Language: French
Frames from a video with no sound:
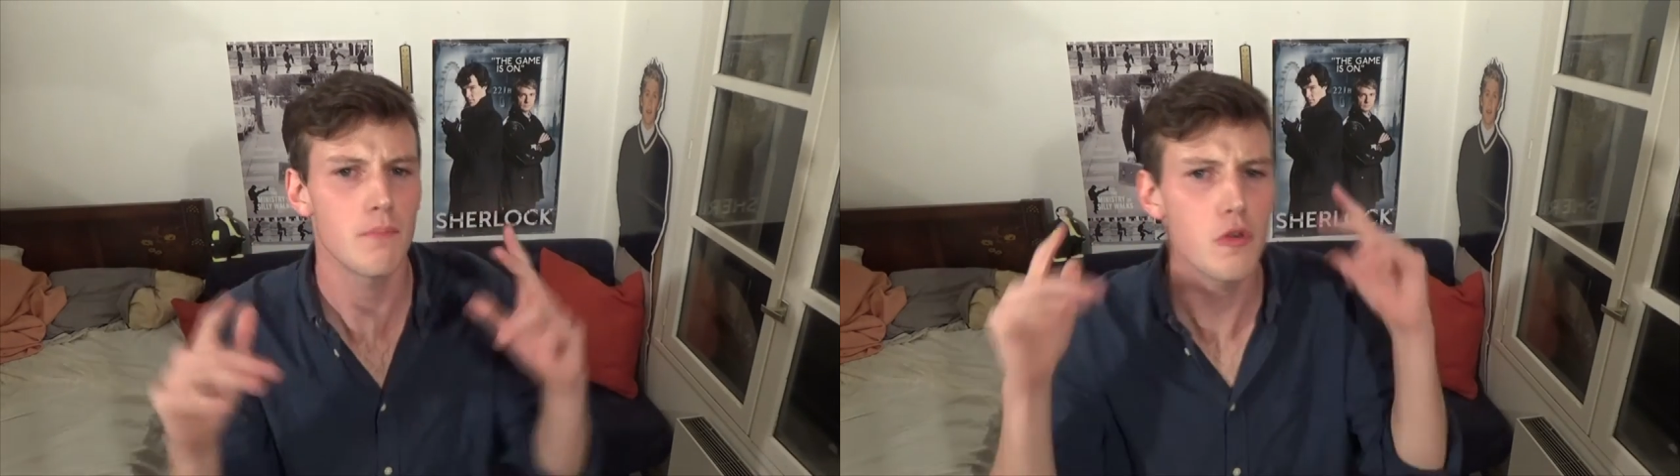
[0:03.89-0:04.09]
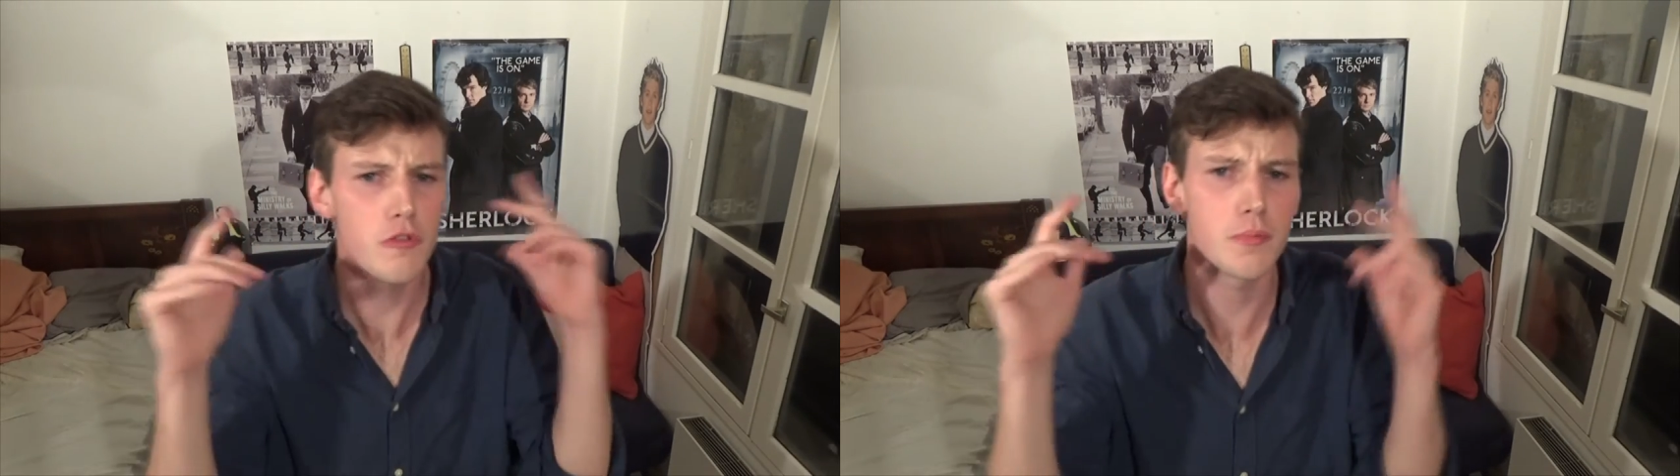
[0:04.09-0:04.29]

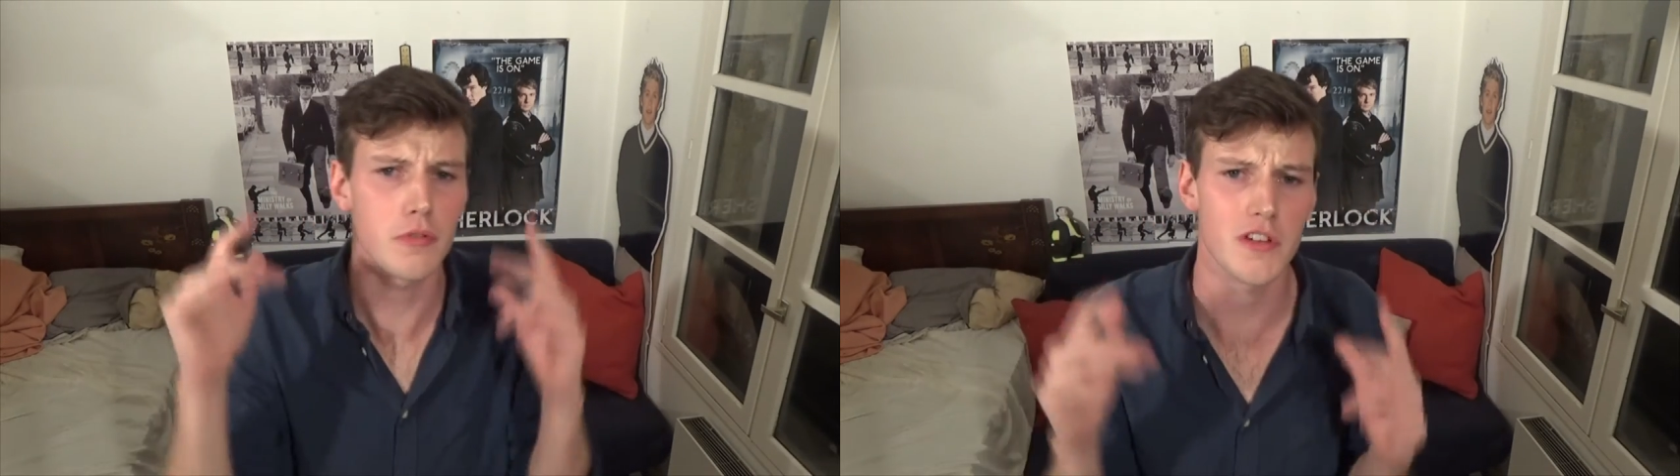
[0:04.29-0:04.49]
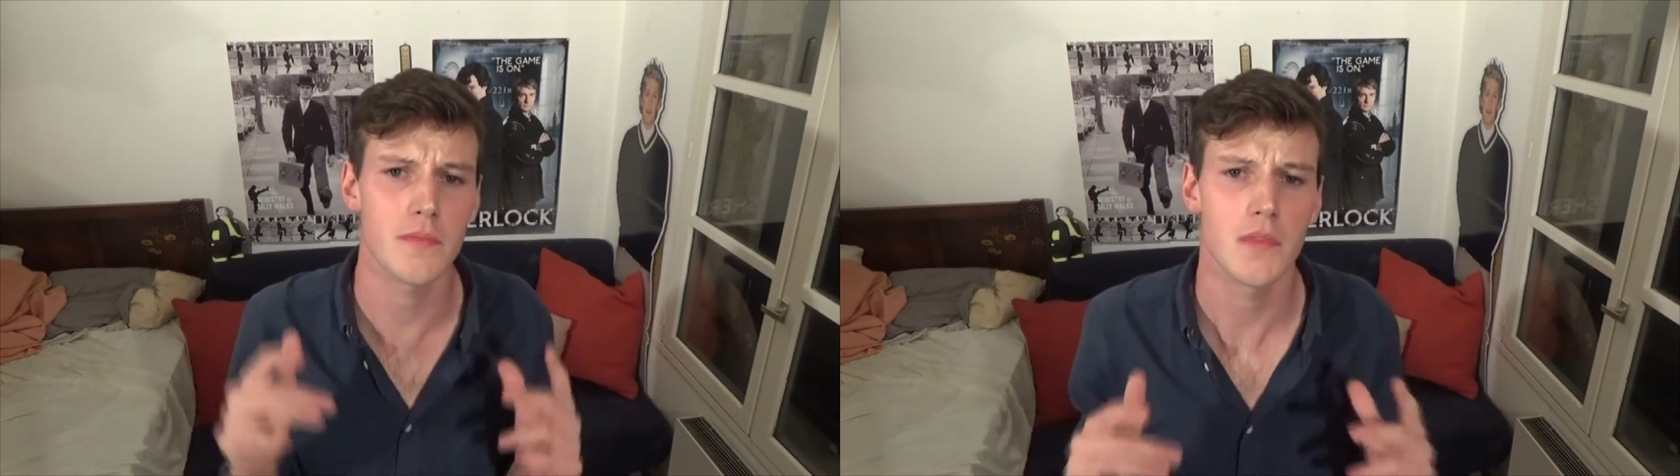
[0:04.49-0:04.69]
pour vous
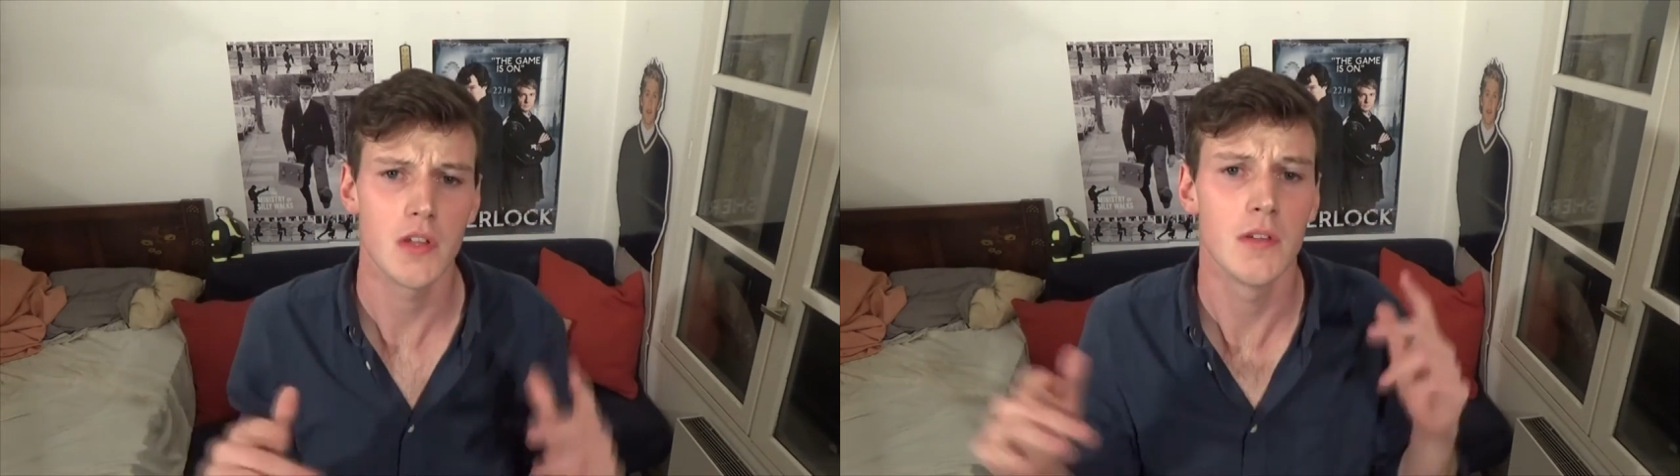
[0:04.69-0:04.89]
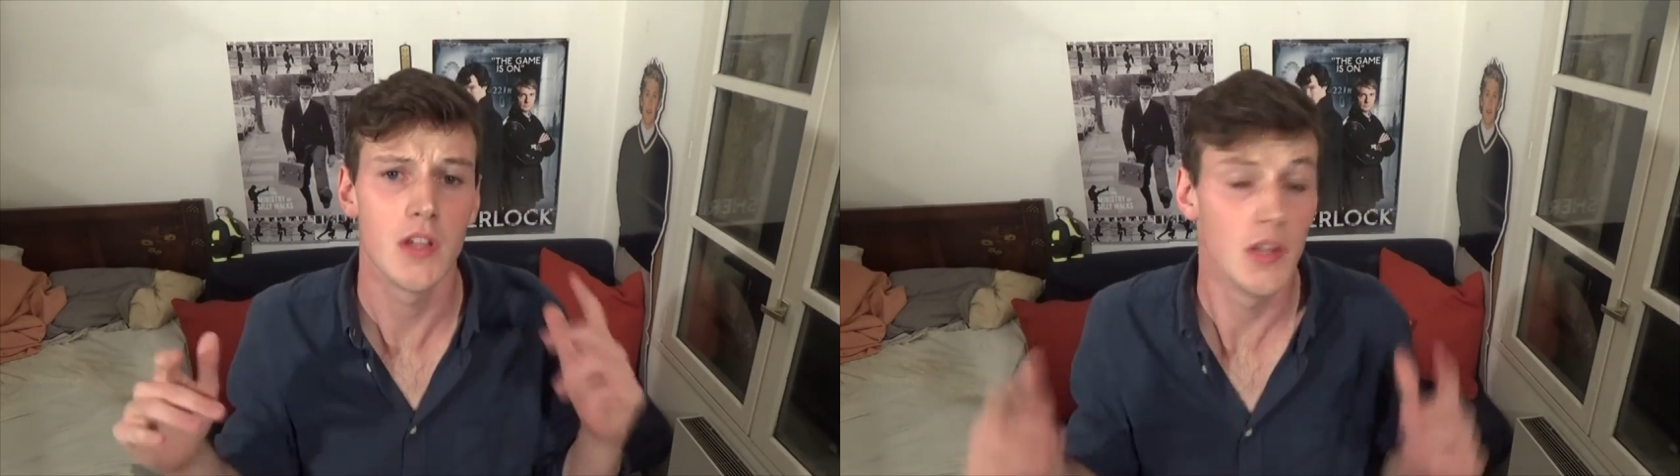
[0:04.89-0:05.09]
prouver
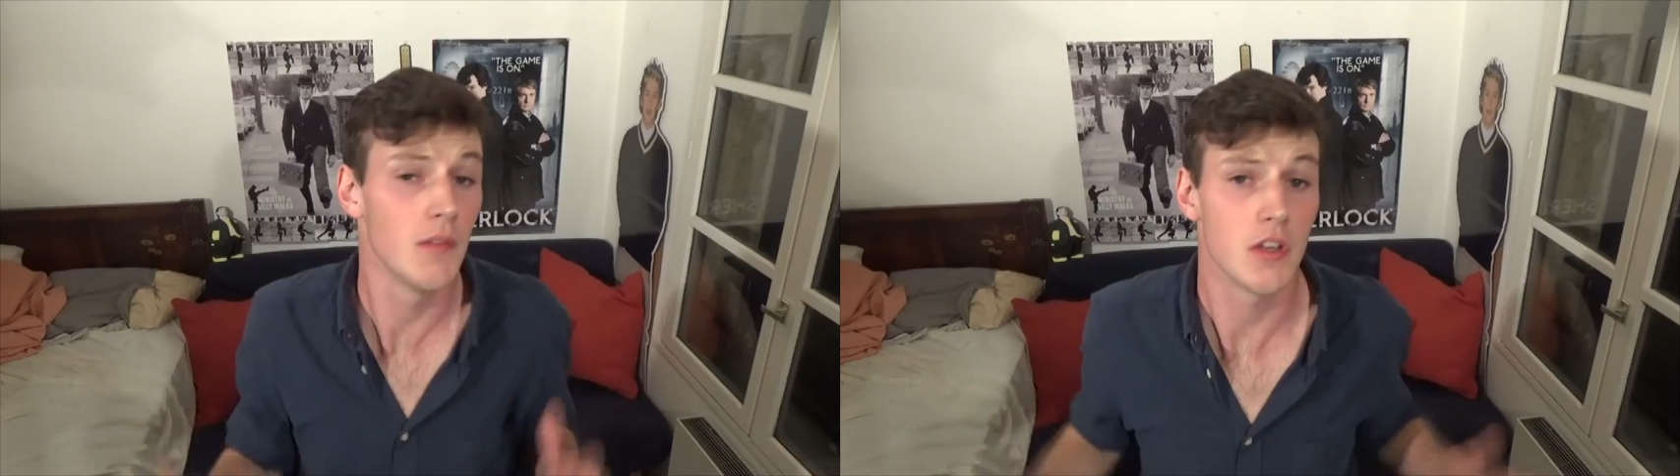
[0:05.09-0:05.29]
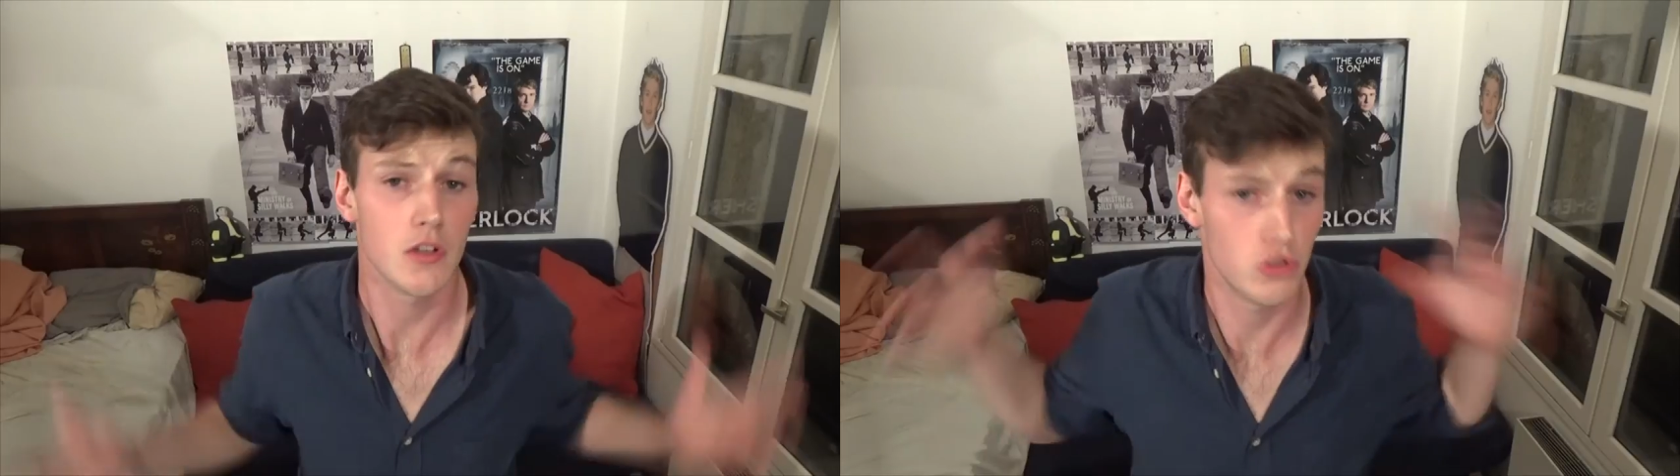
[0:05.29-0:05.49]

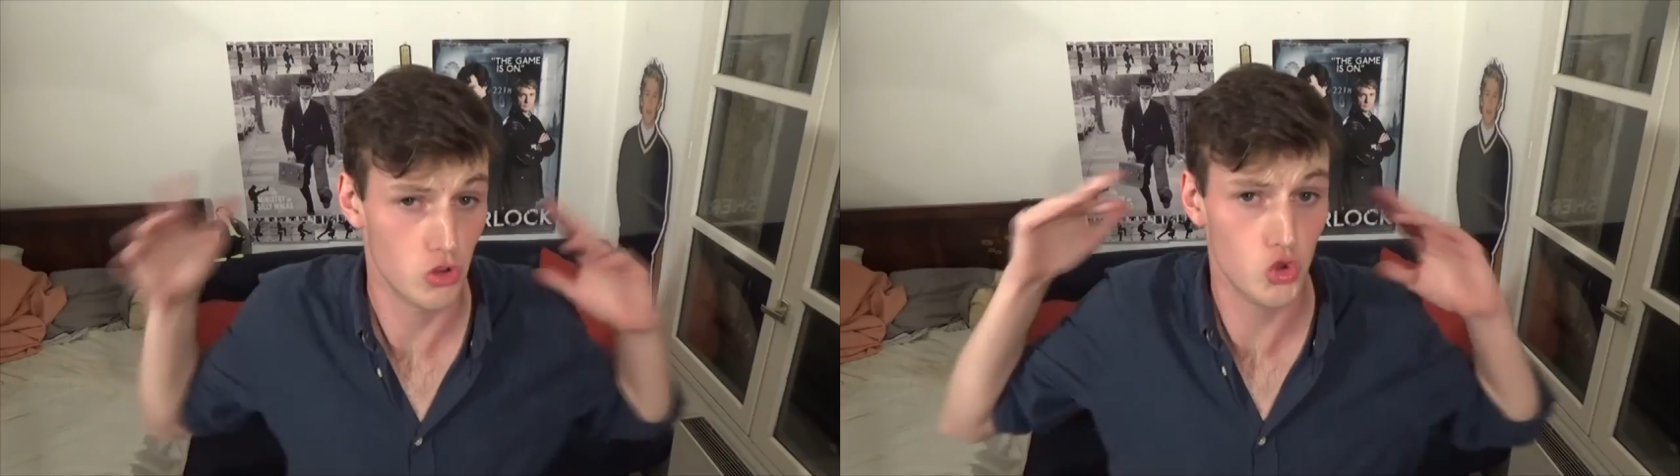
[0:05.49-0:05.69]
que